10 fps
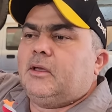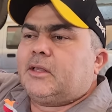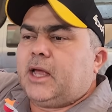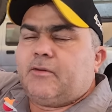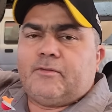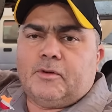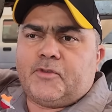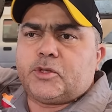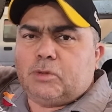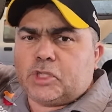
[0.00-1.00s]
Tá, eu
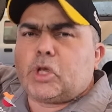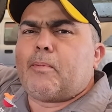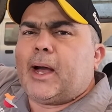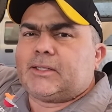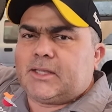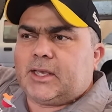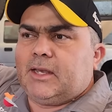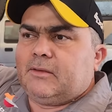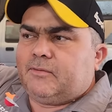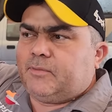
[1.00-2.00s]
fiz duas tomadas
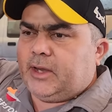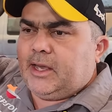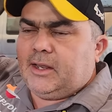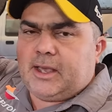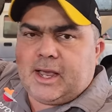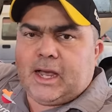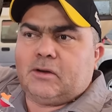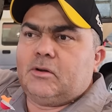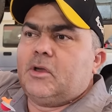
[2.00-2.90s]
daquele, daquele carro.